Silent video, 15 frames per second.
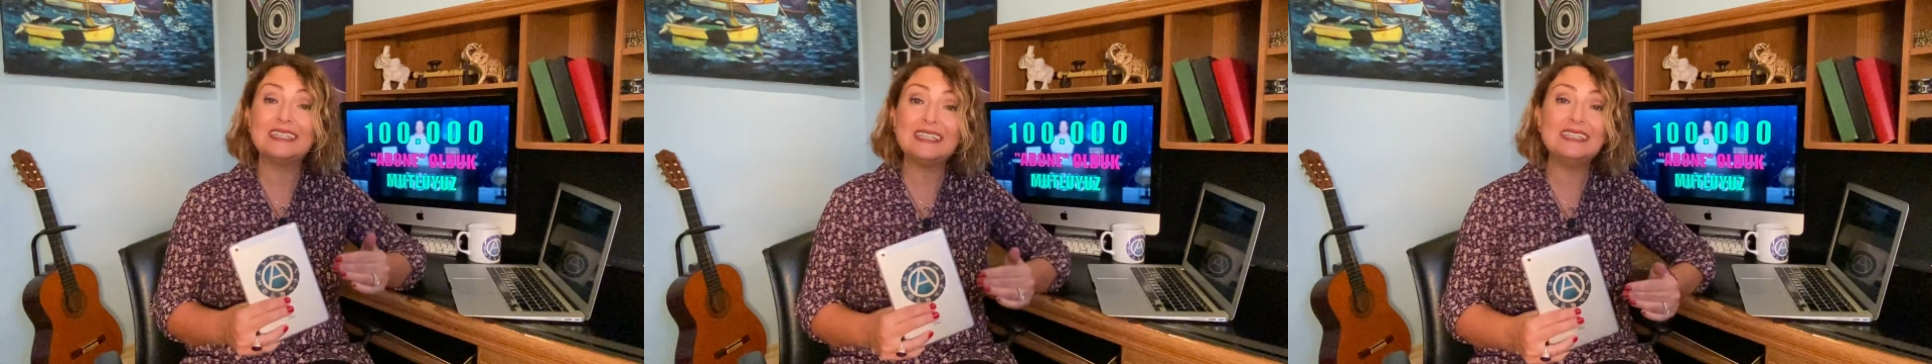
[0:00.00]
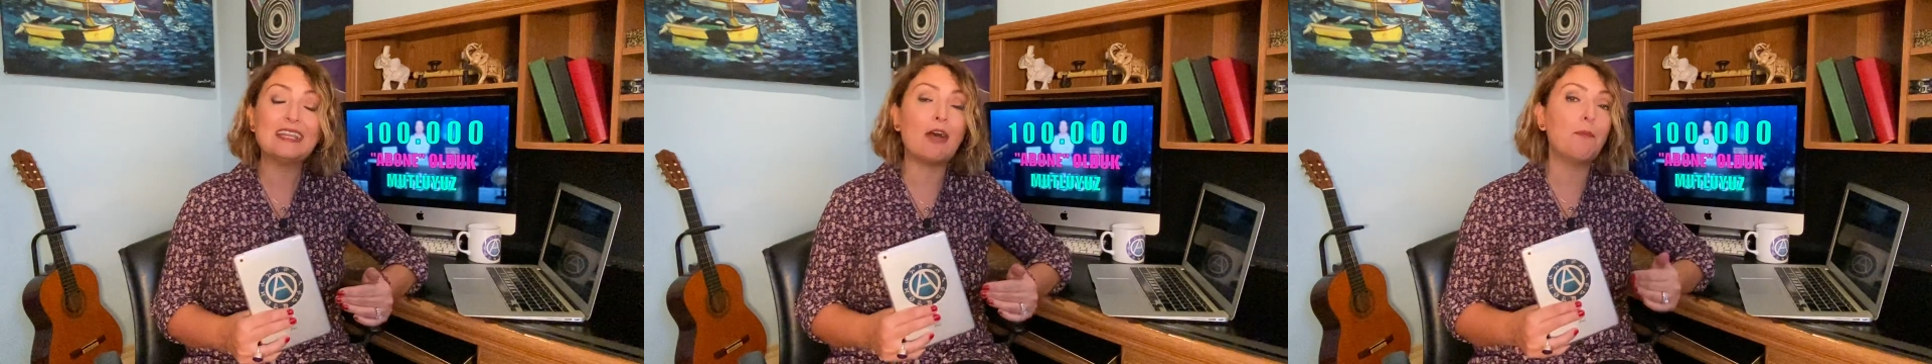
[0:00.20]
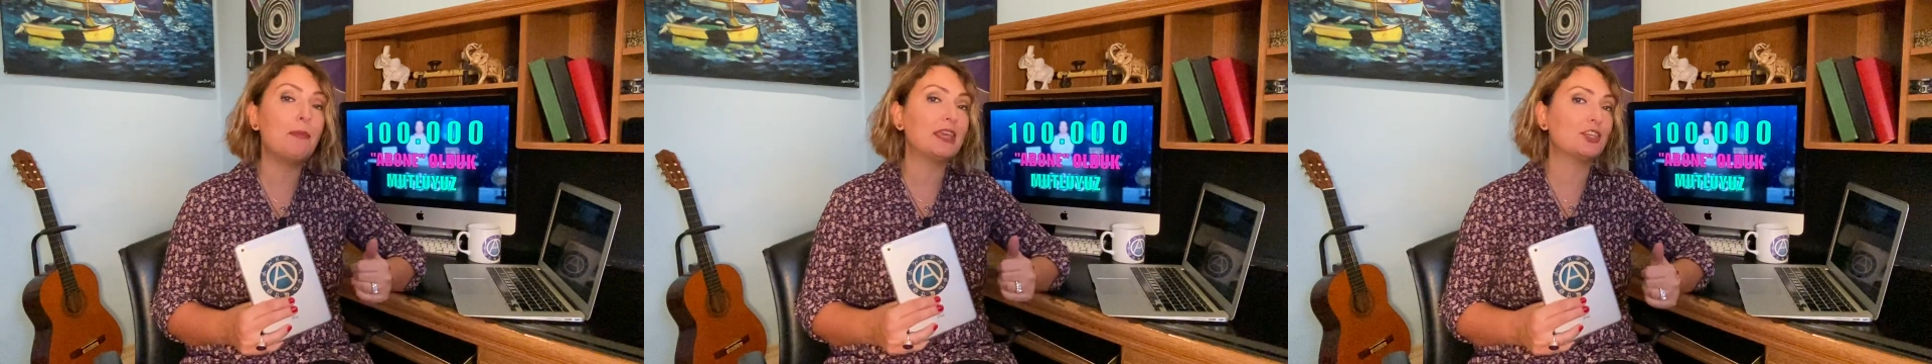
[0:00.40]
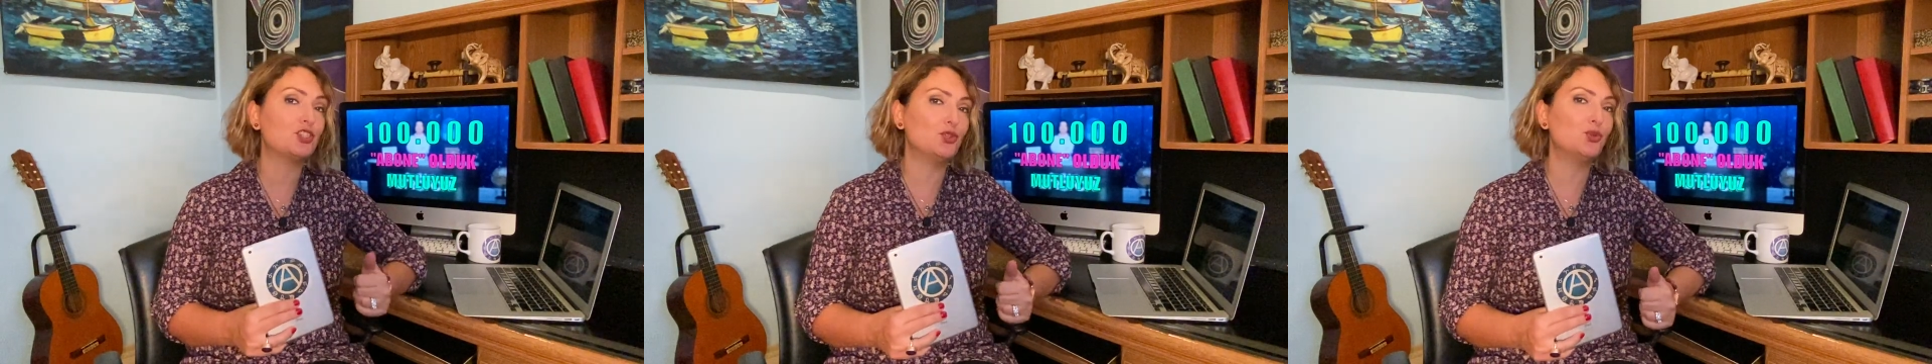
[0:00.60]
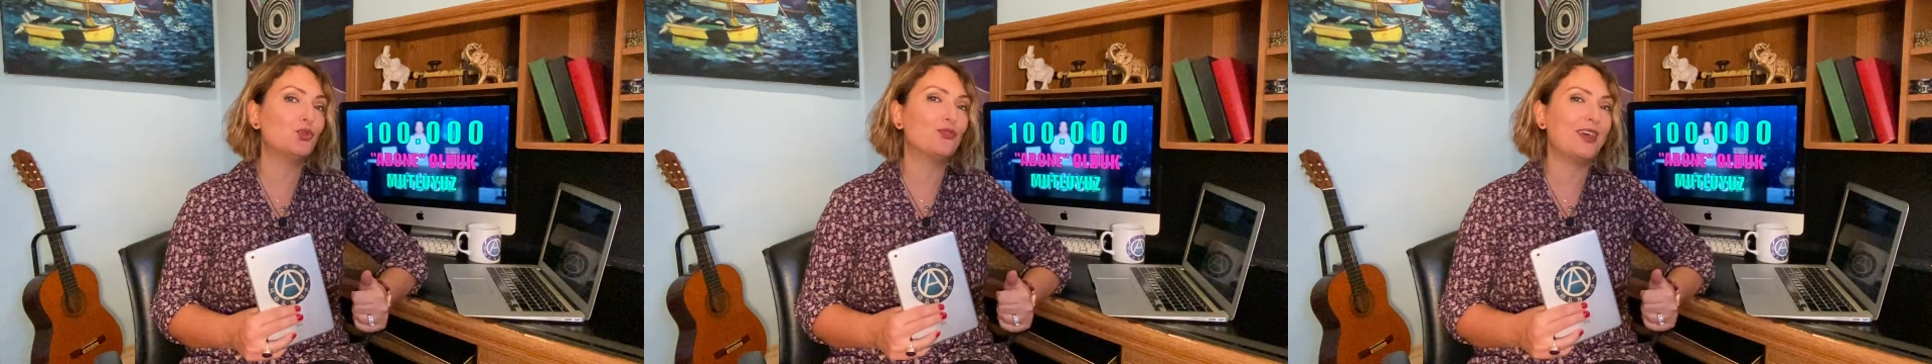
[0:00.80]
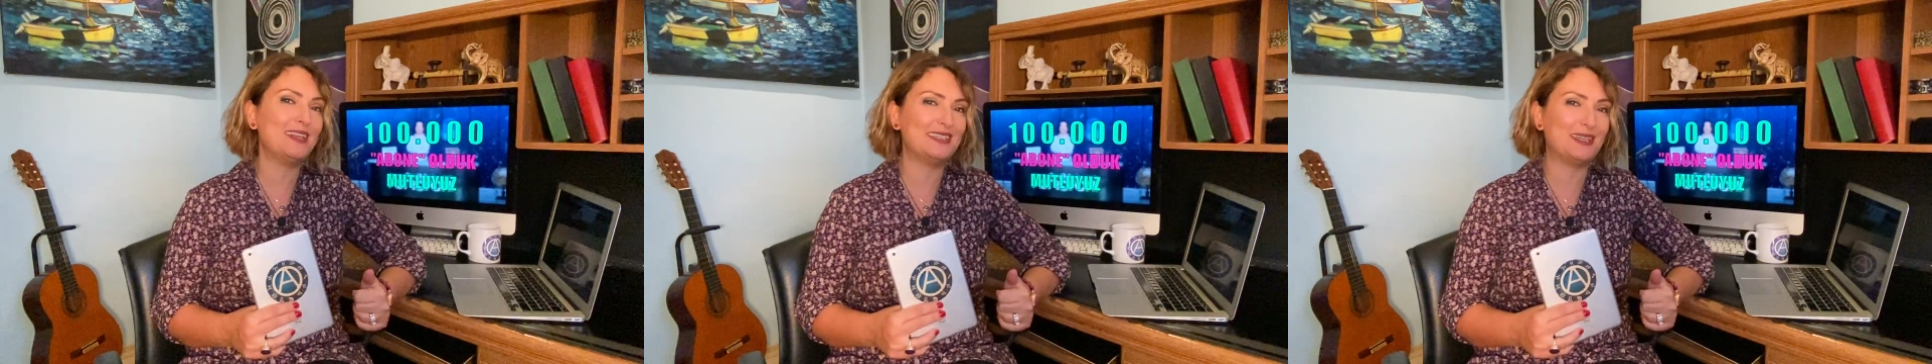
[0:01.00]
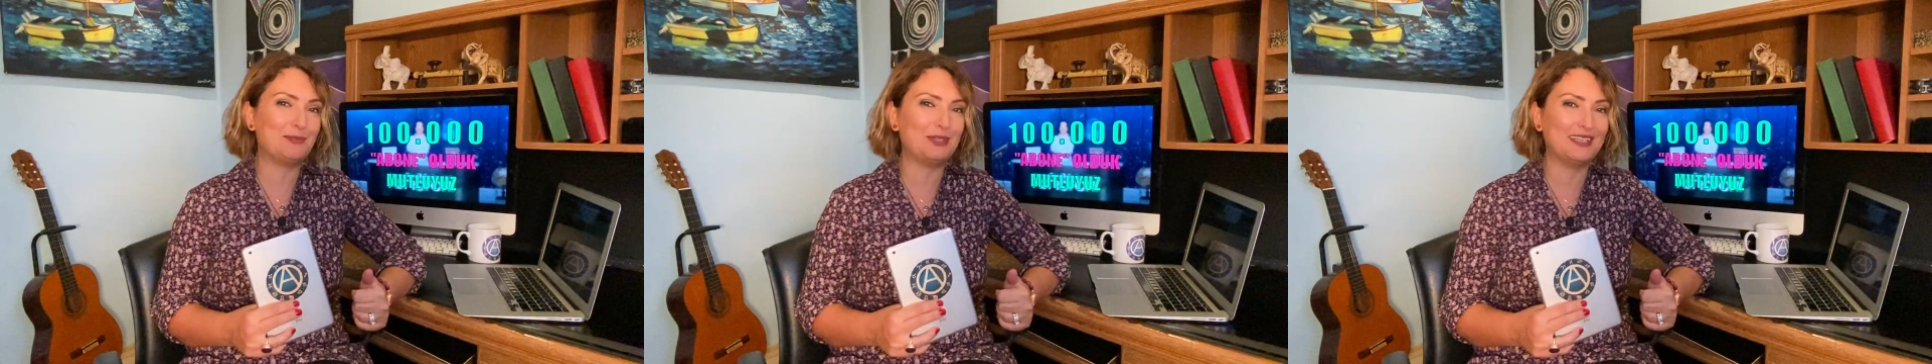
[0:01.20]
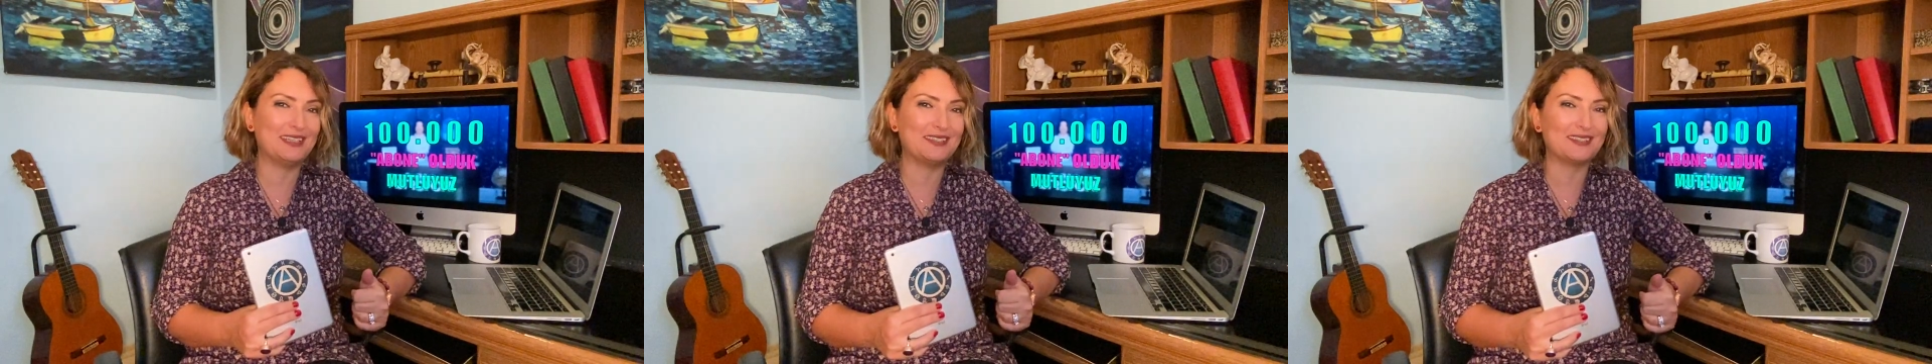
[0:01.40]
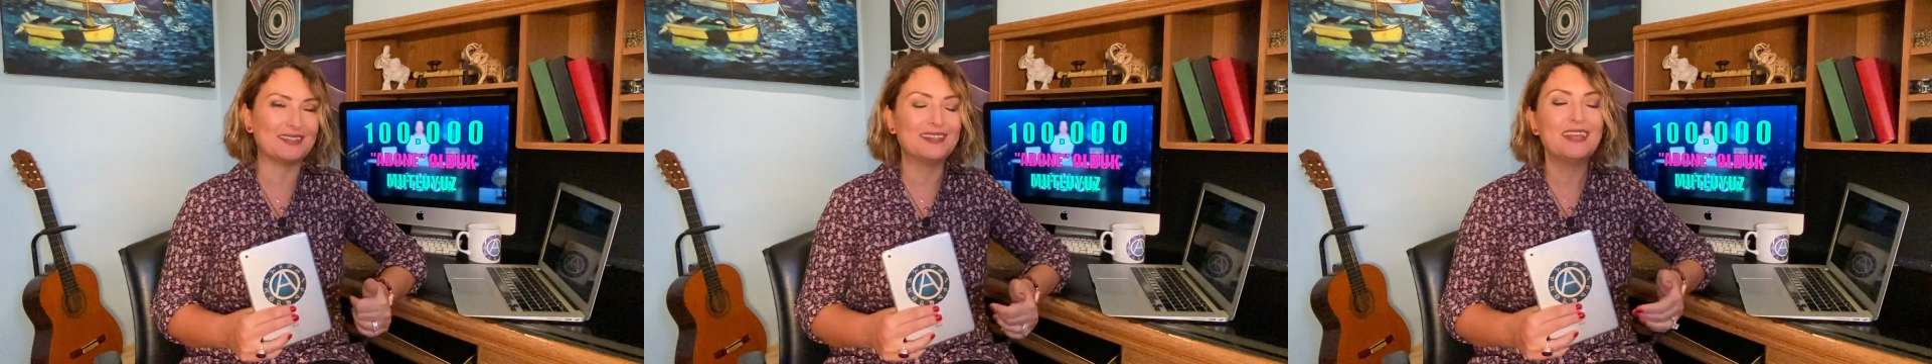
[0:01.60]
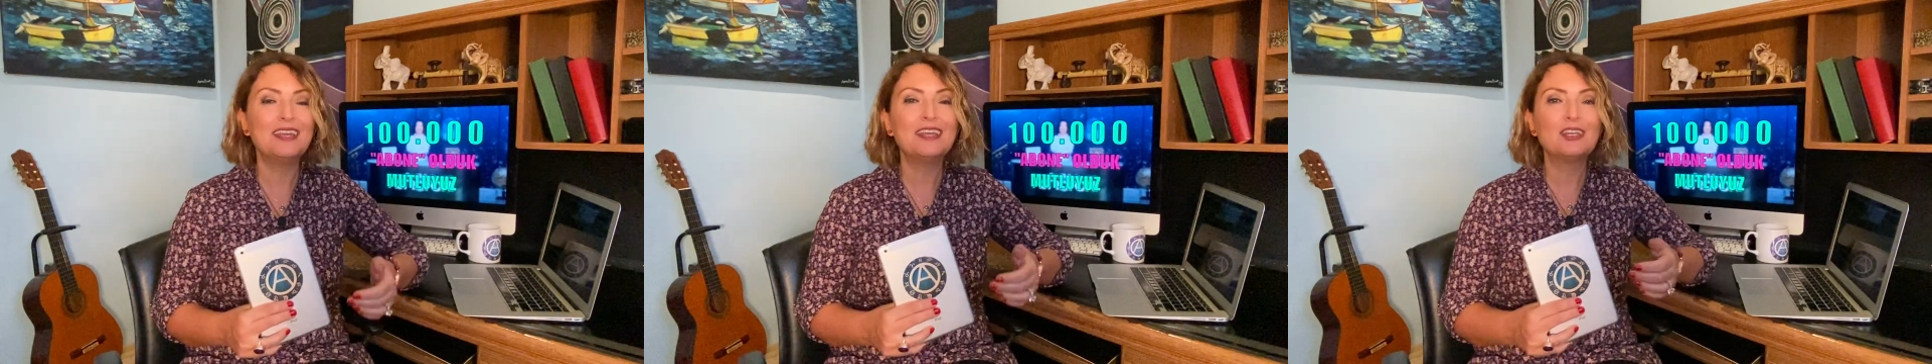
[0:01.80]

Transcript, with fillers: dinlenmek için lütfen zaman ayırın.